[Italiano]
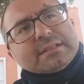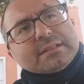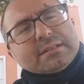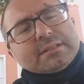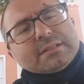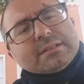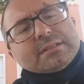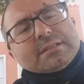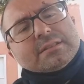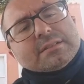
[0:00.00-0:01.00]

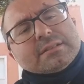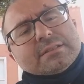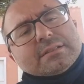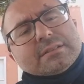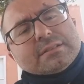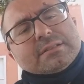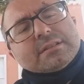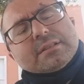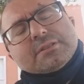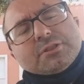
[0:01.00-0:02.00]
eh,
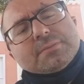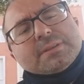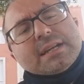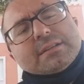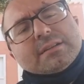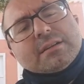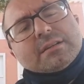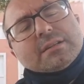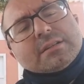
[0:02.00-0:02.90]
dover